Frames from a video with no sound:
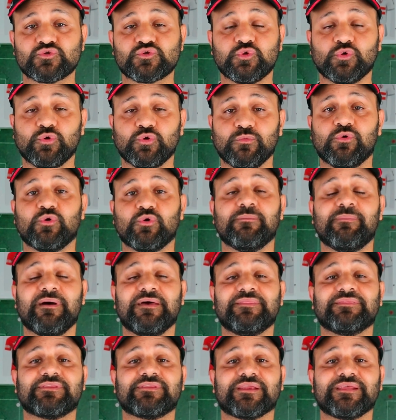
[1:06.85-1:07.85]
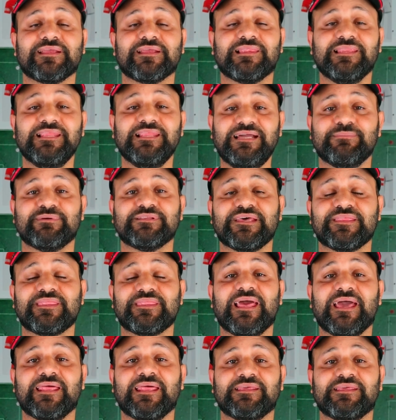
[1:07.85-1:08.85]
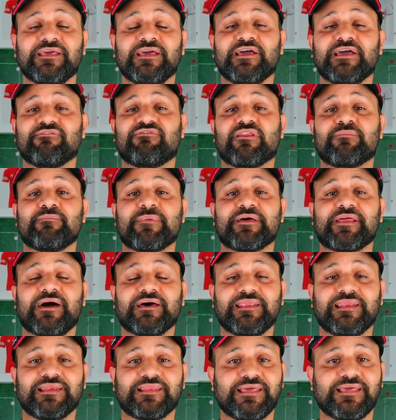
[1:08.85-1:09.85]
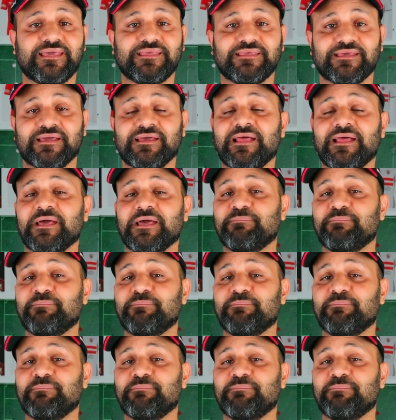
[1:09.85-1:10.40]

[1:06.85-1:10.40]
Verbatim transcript: اسلوبه ويبان طريقه لعب النادي الاهلي في المرحله الجايه